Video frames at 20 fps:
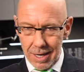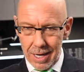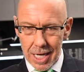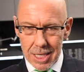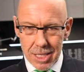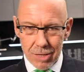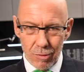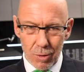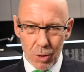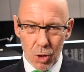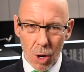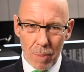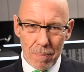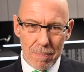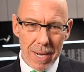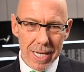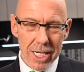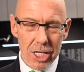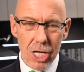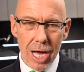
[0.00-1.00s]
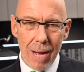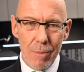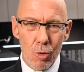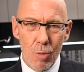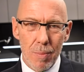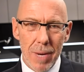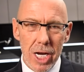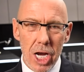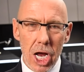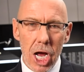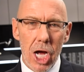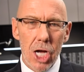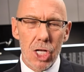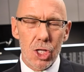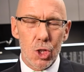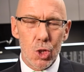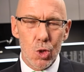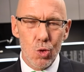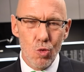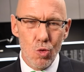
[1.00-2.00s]
Herzlich willkommen, meine Damen und meine
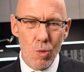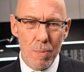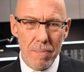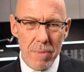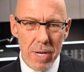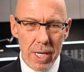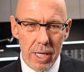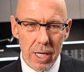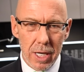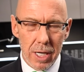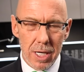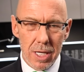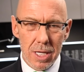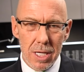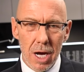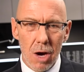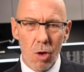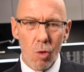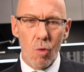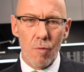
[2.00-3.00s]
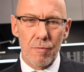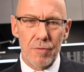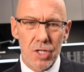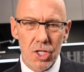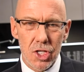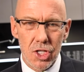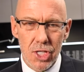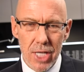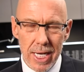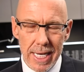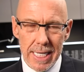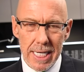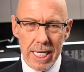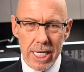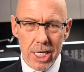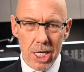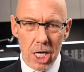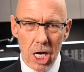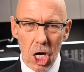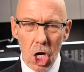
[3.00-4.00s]
Herren, zu Mick Knaufs
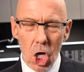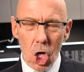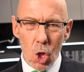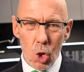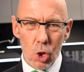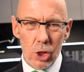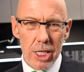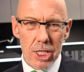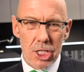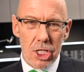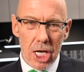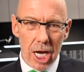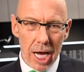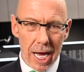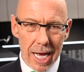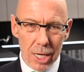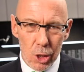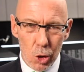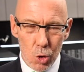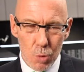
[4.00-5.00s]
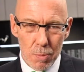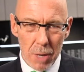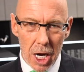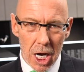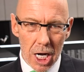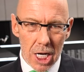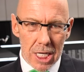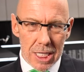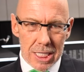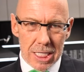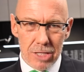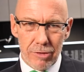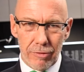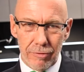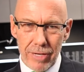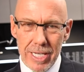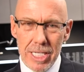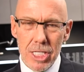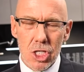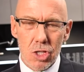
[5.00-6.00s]
Daily. Ja, und jetzt gerade über das
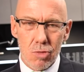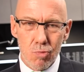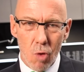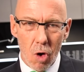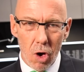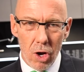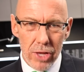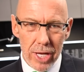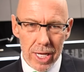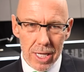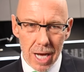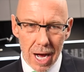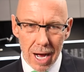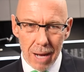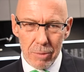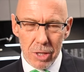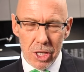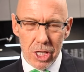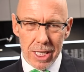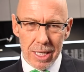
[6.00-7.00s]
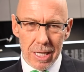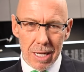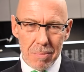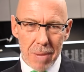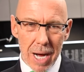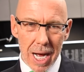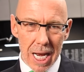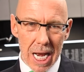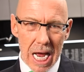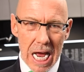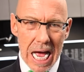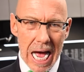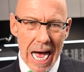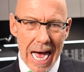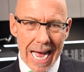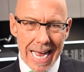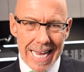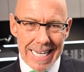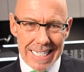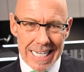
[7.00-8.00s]
Pfingstwochenende habe ich Ihnen mal
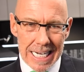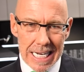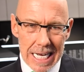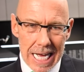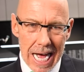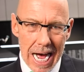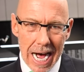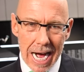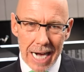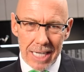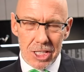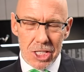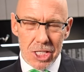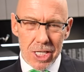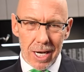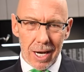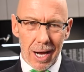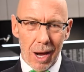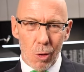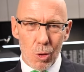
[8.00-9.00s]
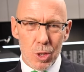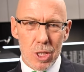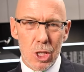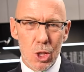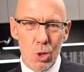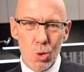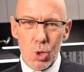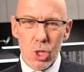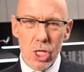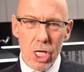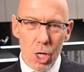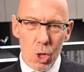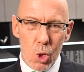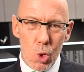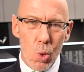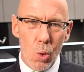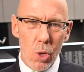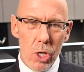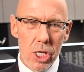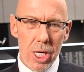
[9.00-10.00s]
eine Aktie rausgesucht, die ja
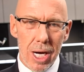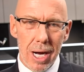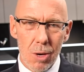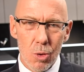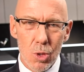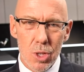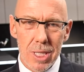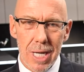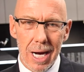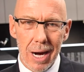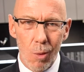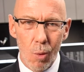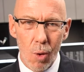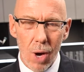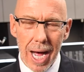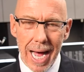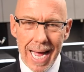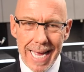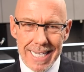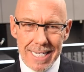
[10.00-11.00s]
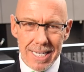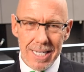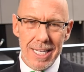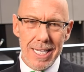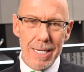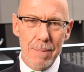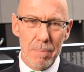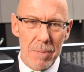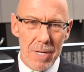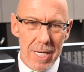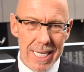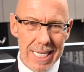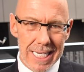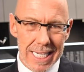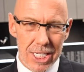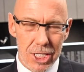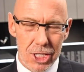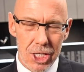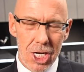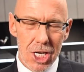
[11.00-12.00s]
durchaus auch ein Liebling
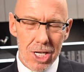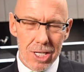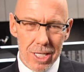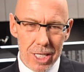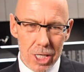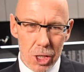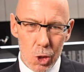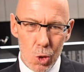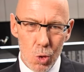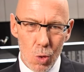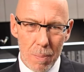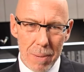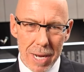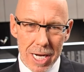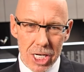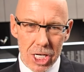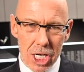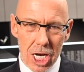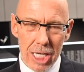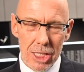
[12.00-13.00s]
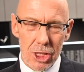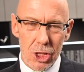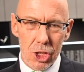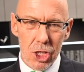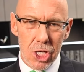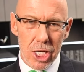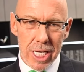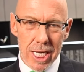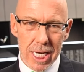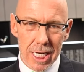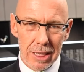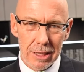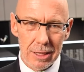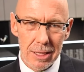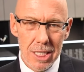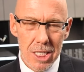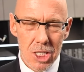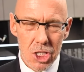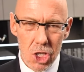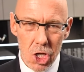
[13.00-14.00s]
ist. Nicht nur bei den
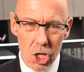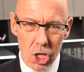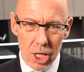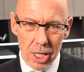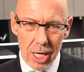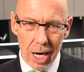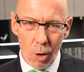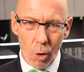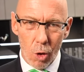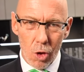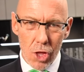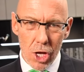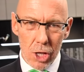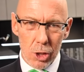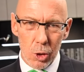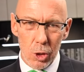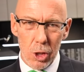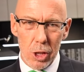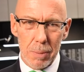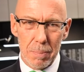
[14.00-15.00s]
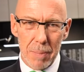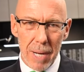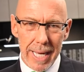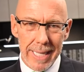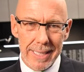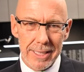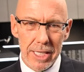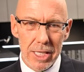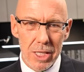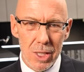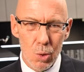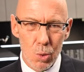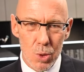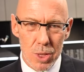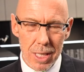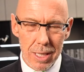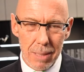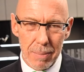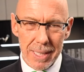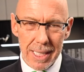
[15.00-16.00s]
Aktionären, sondern auch natürlich bei den
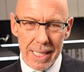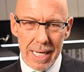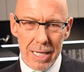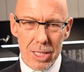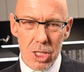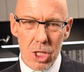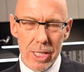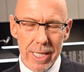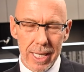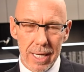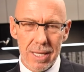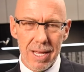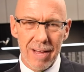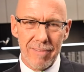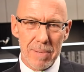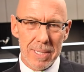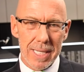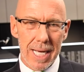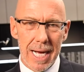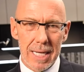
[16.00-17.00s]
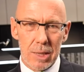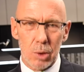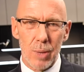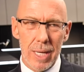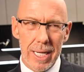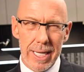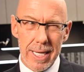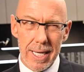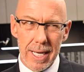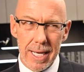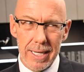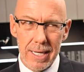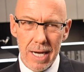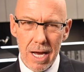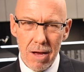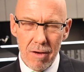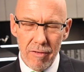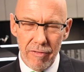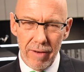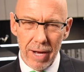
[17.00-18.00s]
Usern. Ja, bei den Aktionären darf man da aktuell eher ein
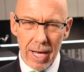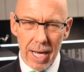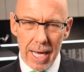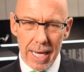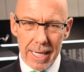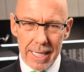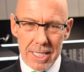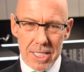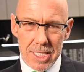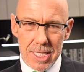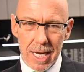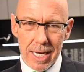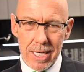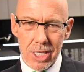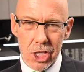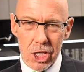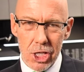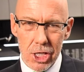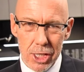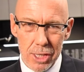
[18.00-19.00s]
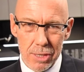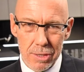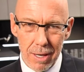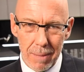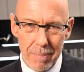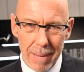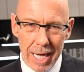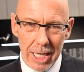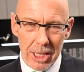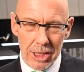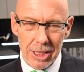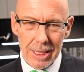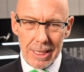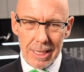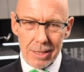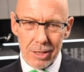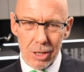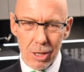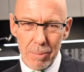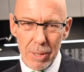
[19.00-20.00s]
Fragezeichen hintermachen.
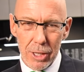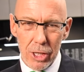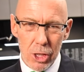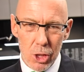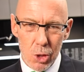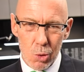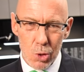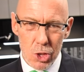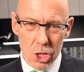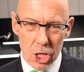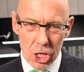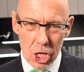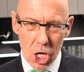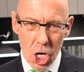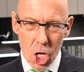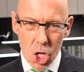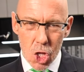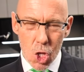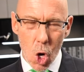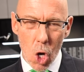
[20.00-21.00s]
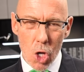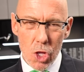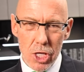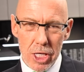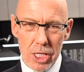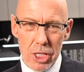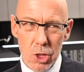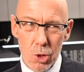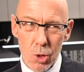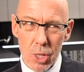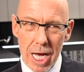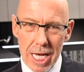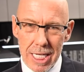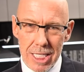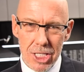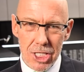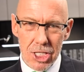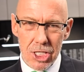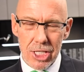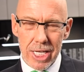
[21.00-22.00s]
Ja, bei den Usern noch nicht so
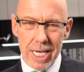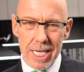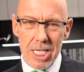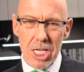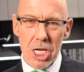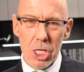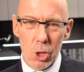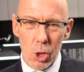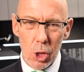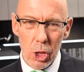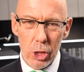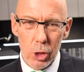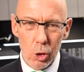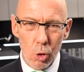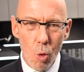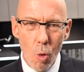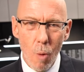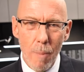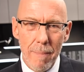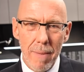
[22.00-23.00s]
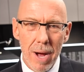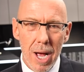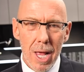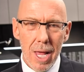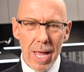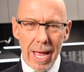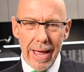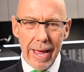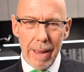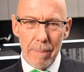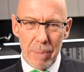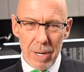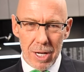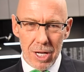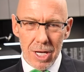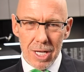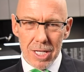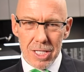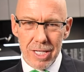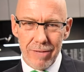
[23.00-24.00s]
ganz. Es geht natürlich um
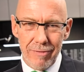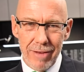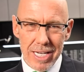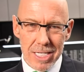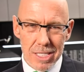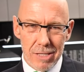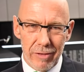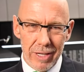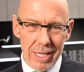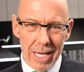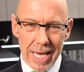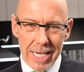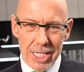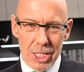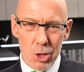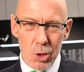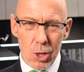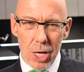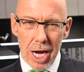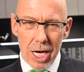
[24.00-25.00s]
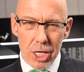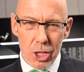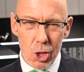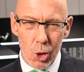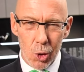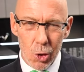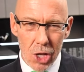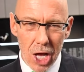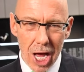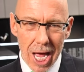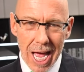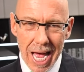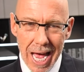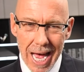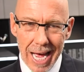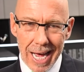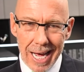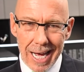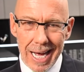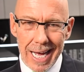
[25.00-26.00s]
Apple. Sie werden es vielleicht sogar schon
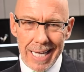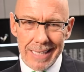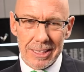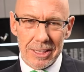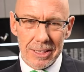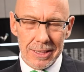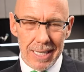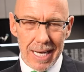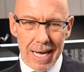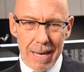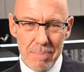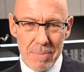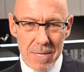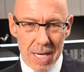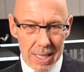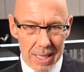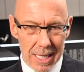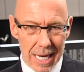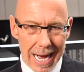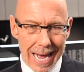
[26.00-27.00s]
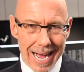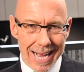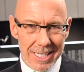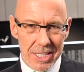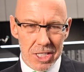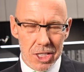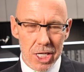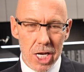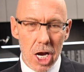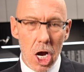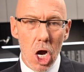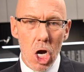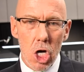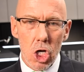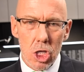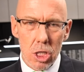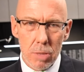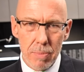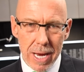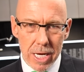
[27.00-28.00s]
erraten haben. Ja, die Aktie
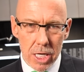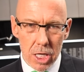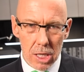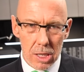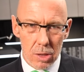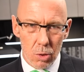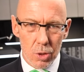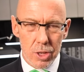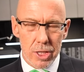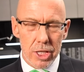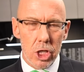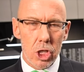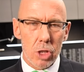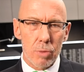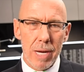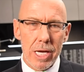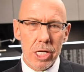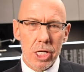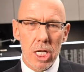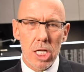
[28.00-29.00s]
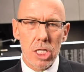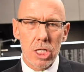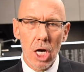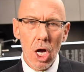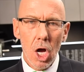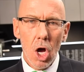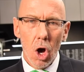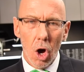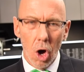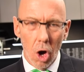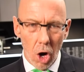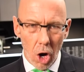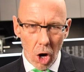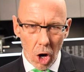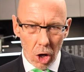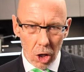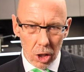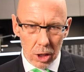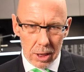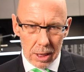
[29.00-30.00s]
schwächelt und sie schwächelt
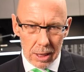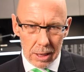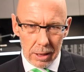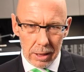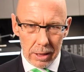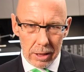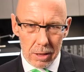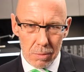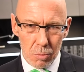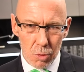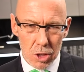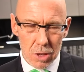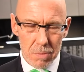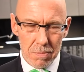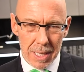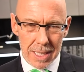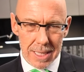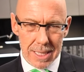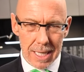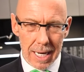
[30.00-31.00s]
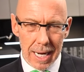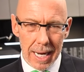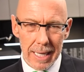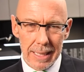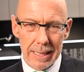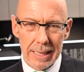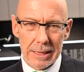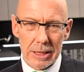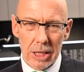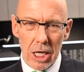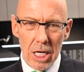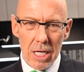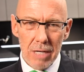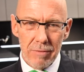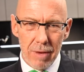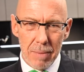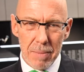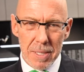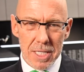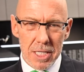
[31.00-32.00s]
ordentlich, muss man sagen. Also
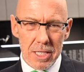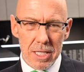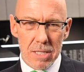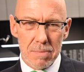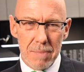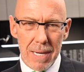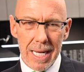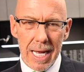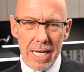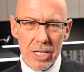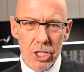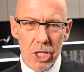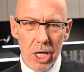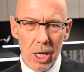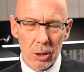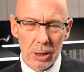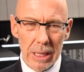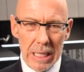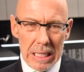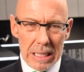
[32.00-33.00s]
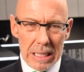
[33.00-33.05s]
wenn man sich das mal anschaut,